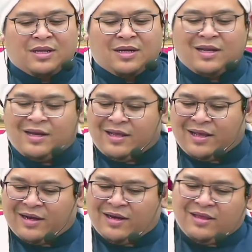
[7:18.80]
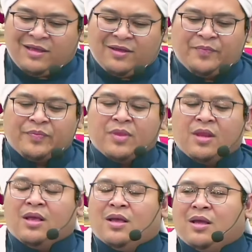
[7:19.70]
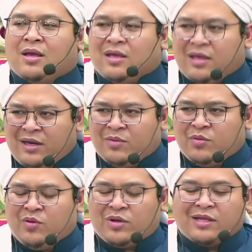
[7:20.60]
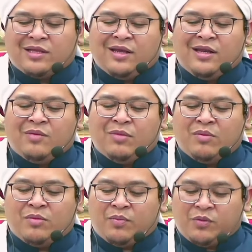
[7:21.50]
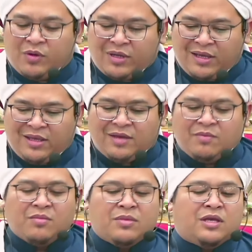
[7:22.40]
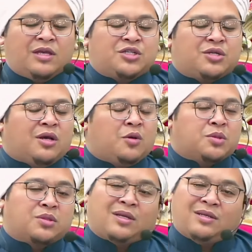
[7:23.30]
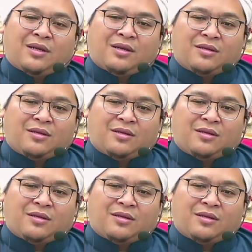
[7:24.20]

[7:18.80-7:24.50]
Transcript: Dari karenanya ilmu kata Al-Imam Ibnul Qayyim yashrahus sadr